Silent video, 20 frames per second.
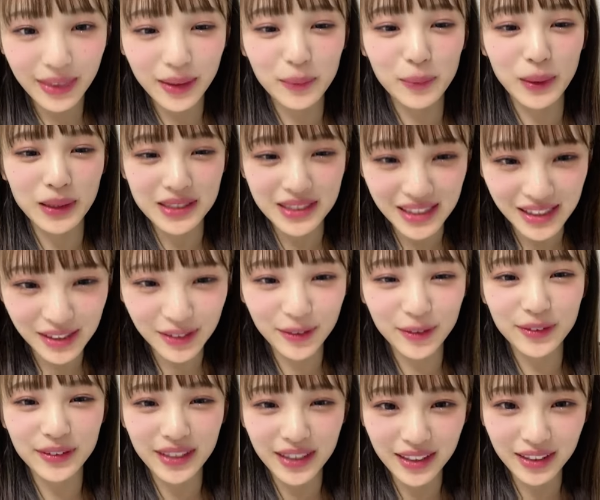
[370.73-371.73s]
まあ全
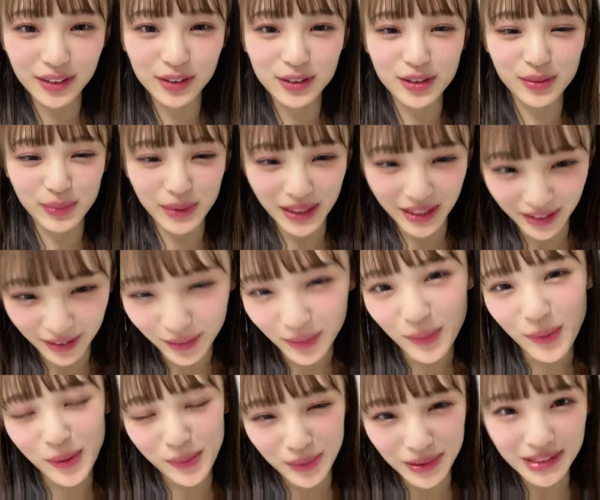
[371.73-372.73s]
力で臨みたいと
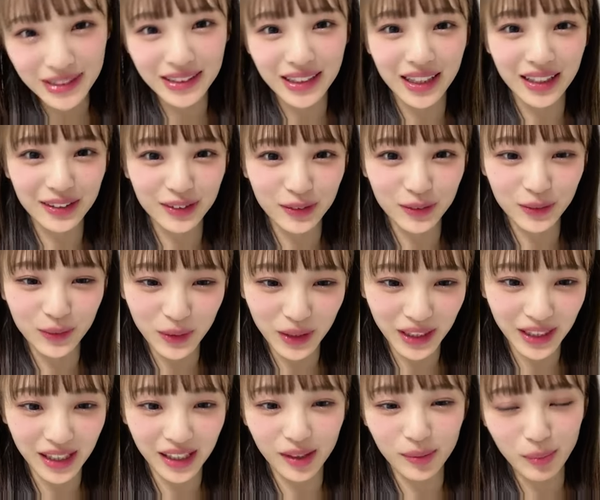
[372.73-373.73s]
思いますあの
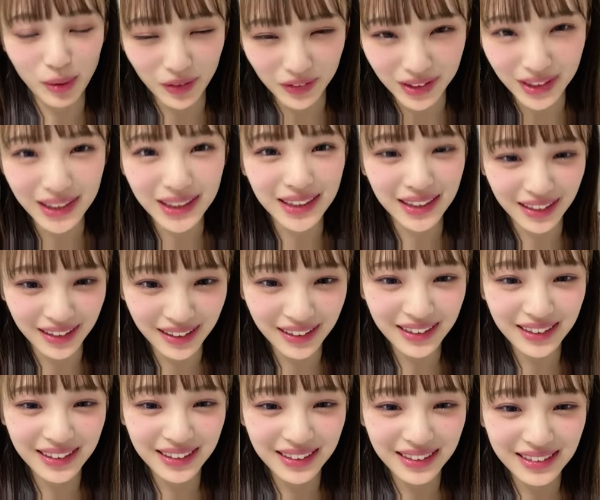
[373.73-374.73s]
ゴリラが回ってきた
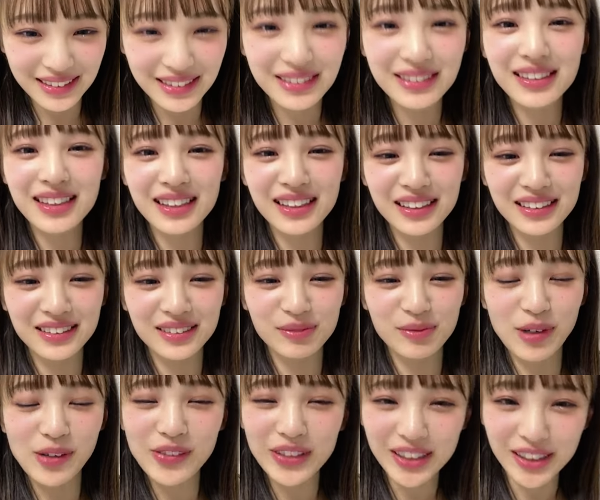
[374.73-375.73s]
いずれ
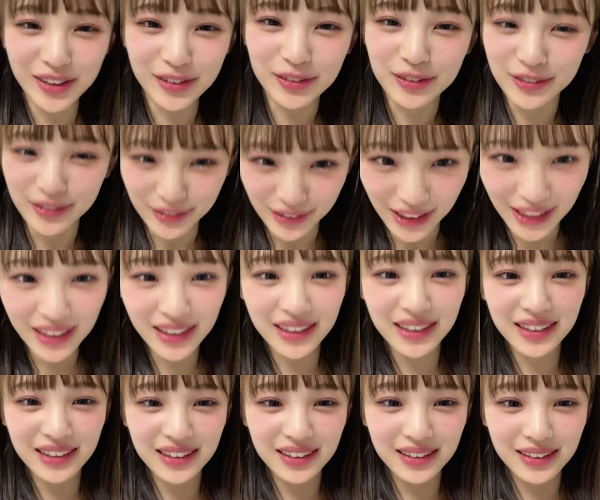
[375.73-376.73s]
回ってくるんで
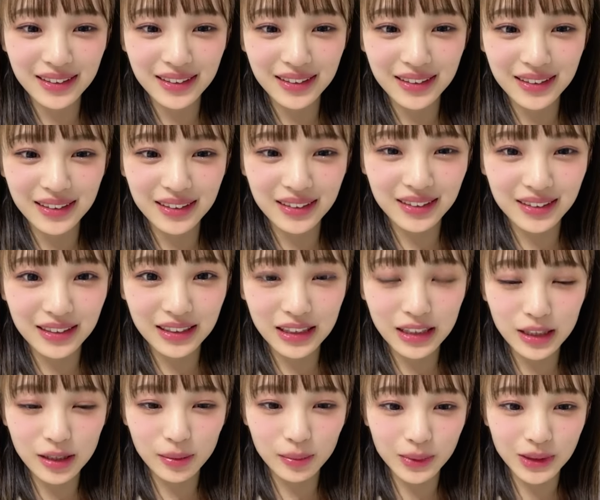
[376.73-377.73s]

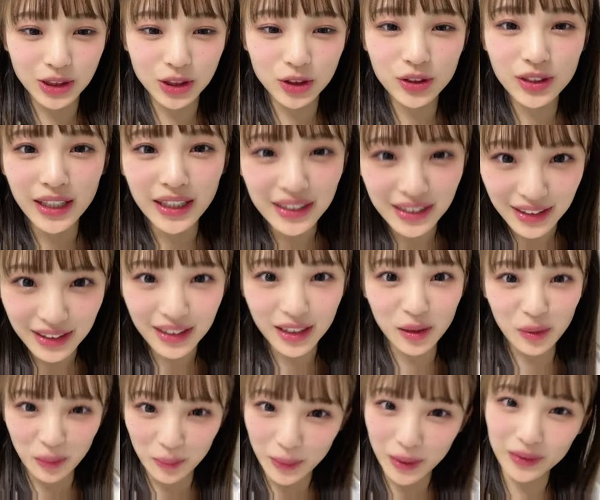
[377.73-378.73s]
10回に1
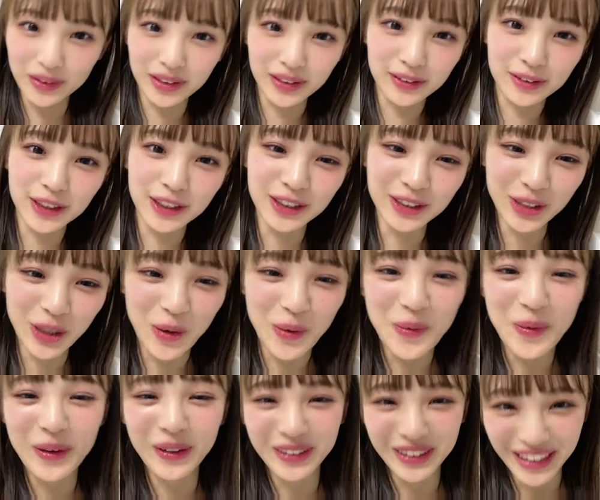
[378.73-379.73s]
回は回ってくると
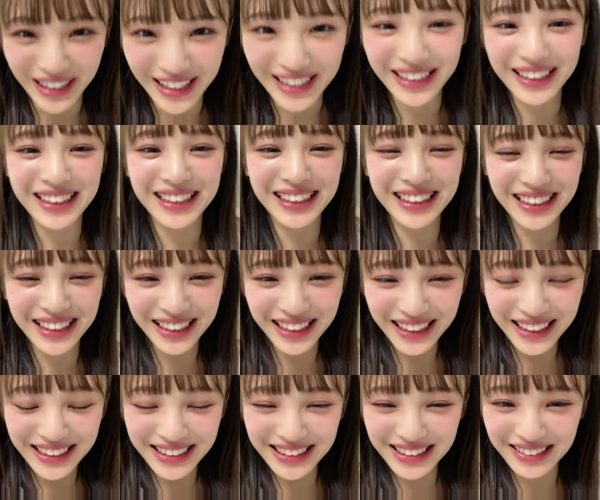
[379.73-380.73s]
思うんで
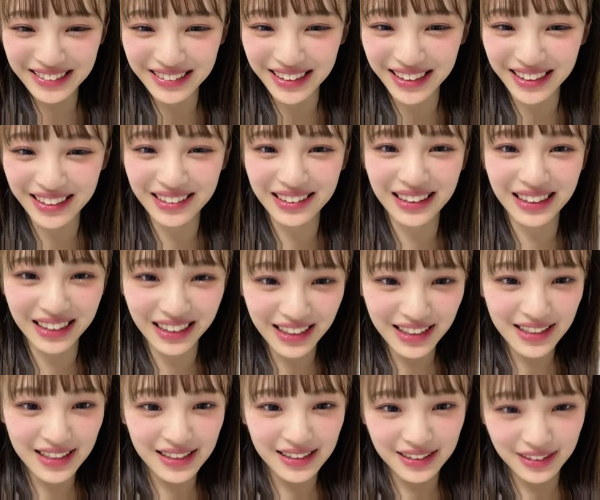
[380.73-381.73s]
10人いるんでね
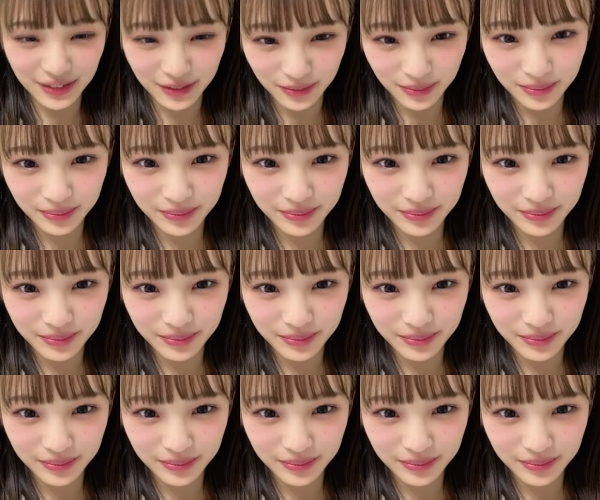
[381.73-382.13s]
そう